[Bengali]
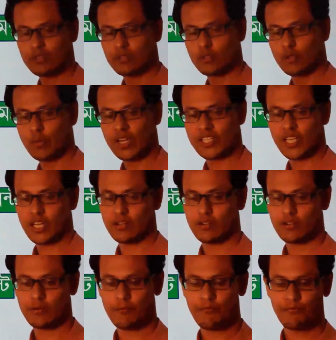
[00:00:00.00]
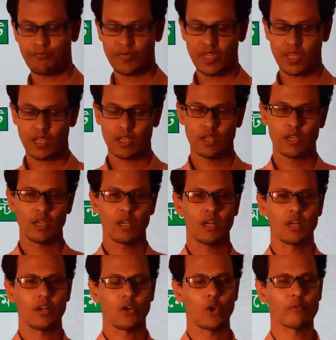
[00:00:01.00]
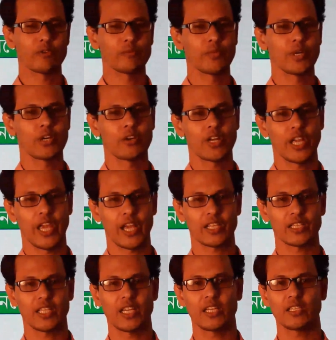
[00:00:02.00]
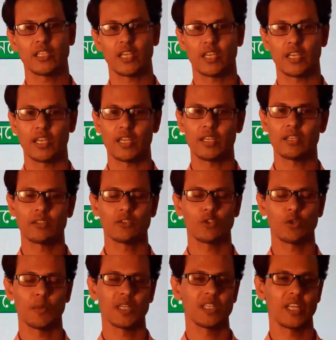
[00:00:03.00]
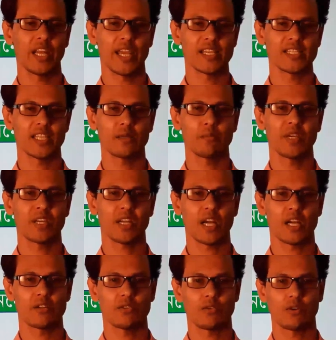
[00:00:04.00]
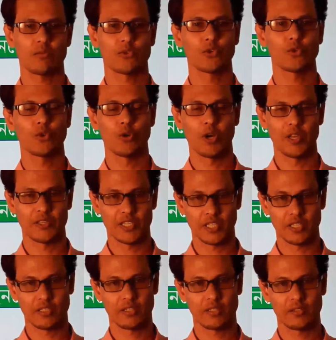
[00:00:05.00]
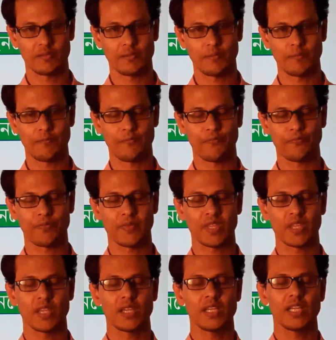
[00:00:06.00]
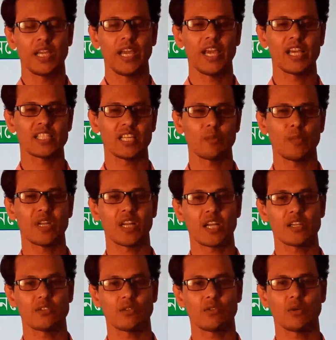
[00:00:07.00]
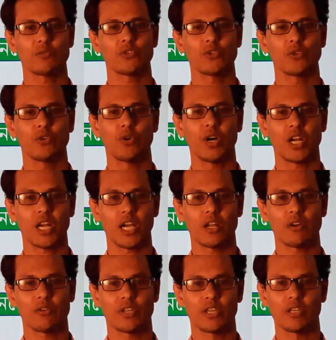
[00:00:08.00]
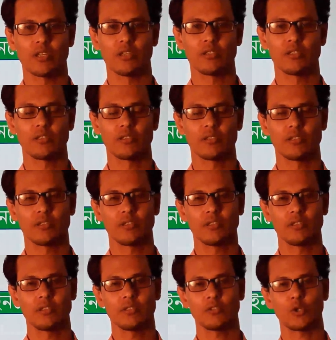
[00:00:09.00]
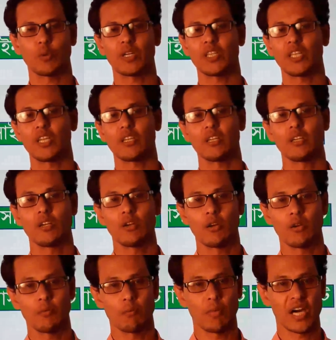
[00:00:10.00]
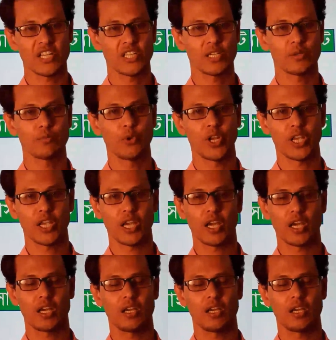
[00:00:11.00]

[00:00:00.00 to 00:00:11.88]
তোমরা জানো নভেম্বরের এক তারিখ থেকে তোমাদের অ্যাসাইনমেন্ট কার্যক্রম শুরু হয়েছে অ্যাসাইনমেন্ট কার্যক্রম শুরু হওয়ার কারণ কি তোমাদের বার্ষিক পরীক্ষা